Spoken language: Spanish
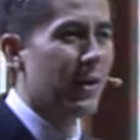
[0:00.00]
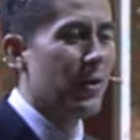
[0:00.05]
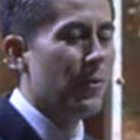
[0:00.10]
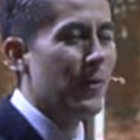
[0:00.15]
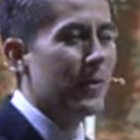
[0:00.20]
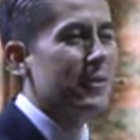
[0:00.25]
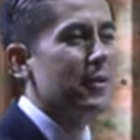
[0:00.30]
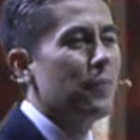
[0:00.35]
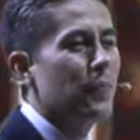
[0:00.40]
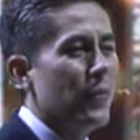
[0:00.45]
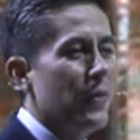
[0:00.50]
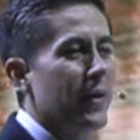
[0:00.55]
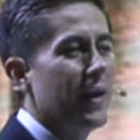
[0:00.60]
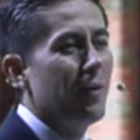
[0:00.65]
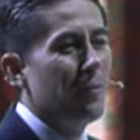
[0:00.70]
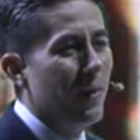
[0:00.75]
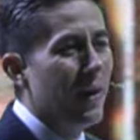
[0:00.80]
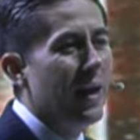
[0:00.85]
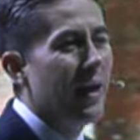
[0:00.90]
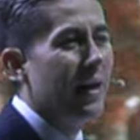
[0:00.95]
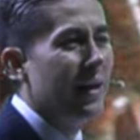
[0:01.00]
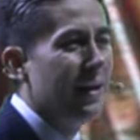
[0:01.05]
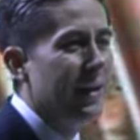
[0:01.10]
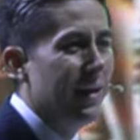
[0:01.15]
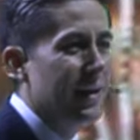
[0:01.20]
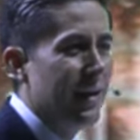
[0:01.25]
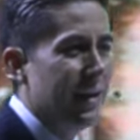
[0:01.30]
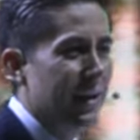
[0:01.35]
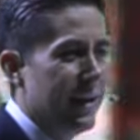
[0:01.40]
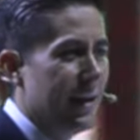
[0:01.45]
no vas a poder hablar.
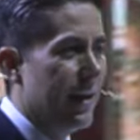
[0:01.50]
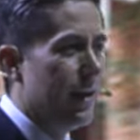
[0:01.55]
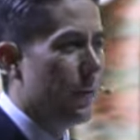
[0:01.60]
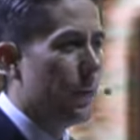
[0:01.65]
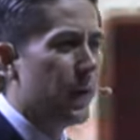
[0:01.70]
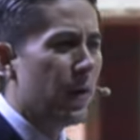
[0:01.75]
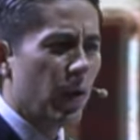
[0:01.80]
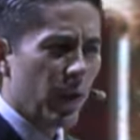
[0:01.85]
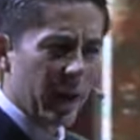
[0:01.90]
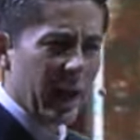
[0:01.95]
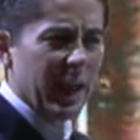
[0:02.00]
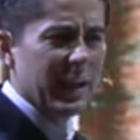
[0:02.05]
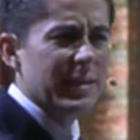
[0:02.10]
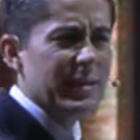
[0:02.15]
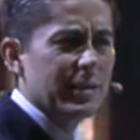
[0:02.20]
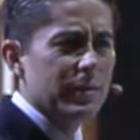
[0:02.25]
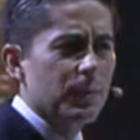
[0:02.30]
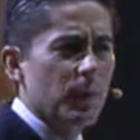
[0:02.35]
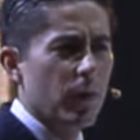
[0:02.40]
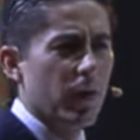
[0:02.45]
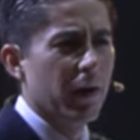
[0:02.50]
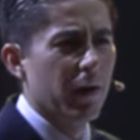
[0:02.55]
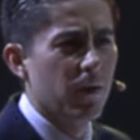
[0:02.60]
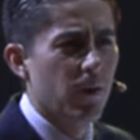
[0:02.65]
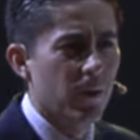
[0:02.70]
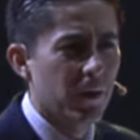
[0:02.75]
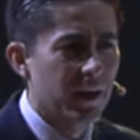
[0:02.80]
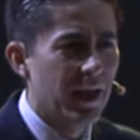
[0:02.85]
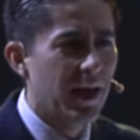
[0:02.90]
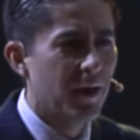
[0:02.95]
Bueno, gracias por
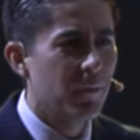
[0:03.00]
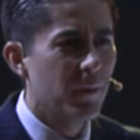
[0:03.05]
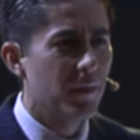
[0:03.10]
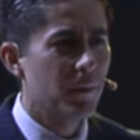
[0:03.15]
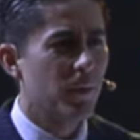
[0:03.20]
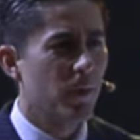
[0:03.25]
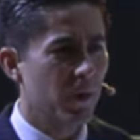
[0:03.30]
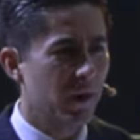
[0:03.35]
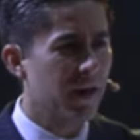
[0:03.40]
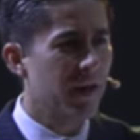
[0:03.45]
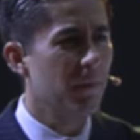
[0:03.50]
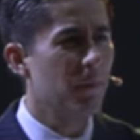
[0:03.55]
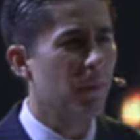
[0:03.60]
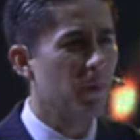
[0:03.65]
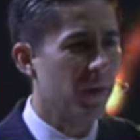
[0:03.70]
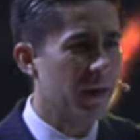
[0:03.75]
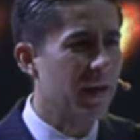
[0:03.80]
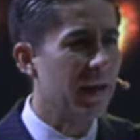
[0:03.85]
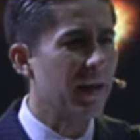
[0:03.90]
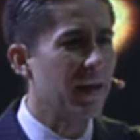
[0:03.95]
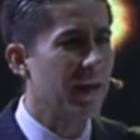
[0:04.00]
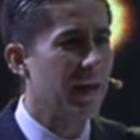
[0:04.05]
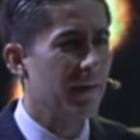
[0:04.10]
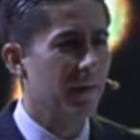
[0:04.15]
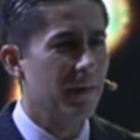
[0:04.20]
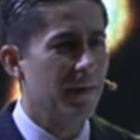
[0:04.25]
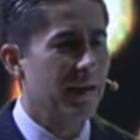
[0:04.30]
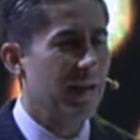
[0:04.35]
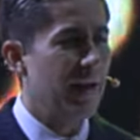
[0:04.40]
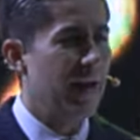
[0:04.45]
recordarme. ¿Por qué? Porque
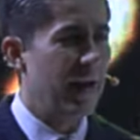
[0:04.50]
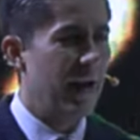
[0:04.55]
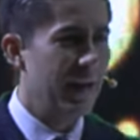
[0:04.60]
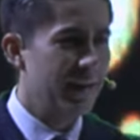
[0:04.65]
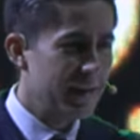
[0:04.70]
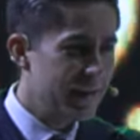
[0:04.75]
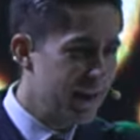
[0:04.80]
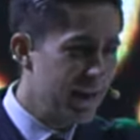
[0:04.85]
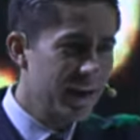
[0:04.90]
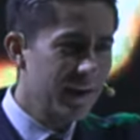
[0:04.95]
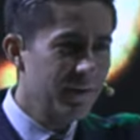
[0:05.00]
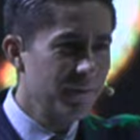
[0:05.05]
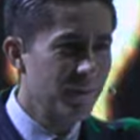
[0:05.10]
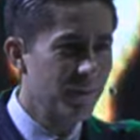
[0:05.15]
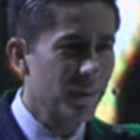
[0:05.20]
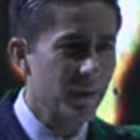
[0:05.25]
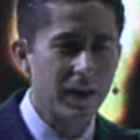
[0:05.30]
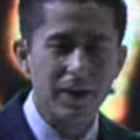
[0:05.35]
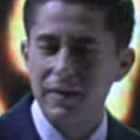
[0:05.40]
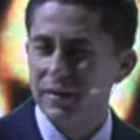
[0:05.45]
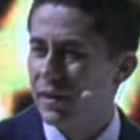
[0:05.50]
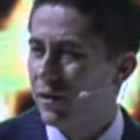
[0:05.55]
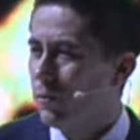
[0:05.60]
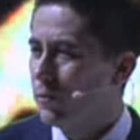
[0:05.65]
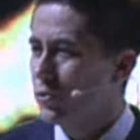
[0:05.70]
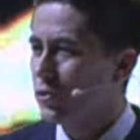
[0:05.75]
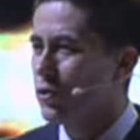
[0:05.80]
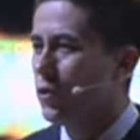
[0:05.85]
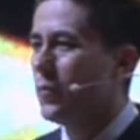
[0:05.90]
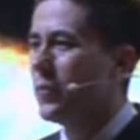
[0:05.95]
ayer de un
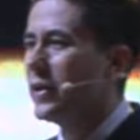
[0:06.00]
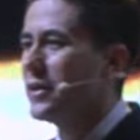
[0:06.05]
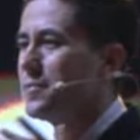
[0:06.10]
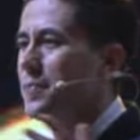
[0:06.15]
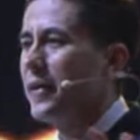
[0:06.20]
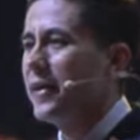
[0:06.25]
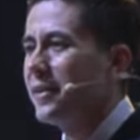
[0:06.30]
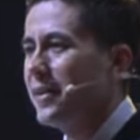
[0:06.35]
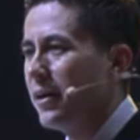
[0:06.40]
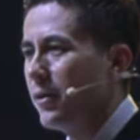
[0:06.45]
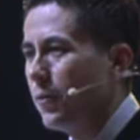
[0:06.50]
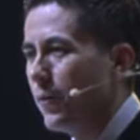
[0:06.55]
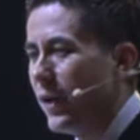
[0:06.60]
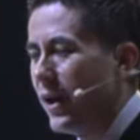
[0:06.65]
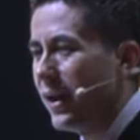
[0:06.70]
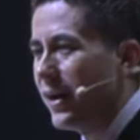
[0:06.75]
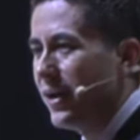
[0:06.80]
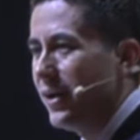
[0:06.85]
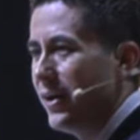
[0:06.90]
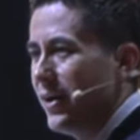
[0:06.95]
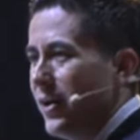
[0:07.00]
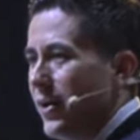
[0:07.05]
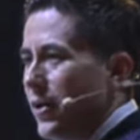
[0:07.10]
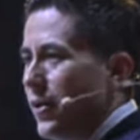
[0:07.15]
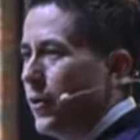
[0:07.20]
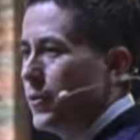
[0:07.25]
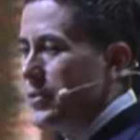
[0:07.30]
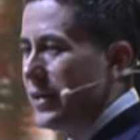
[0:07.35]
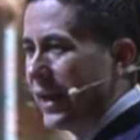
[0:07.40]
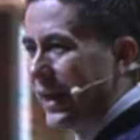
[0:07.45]
zoom espectacular. O sea,